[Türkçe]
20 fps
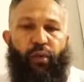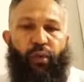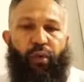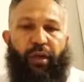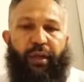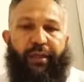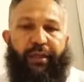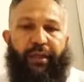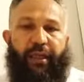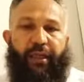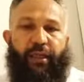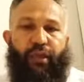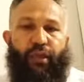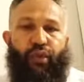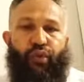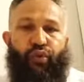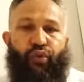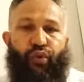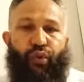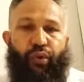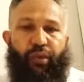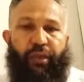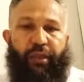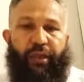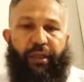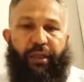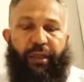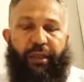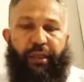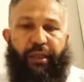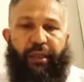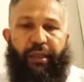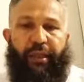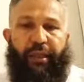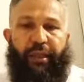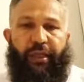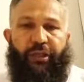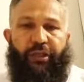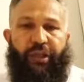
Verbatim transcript: o kadar çok e,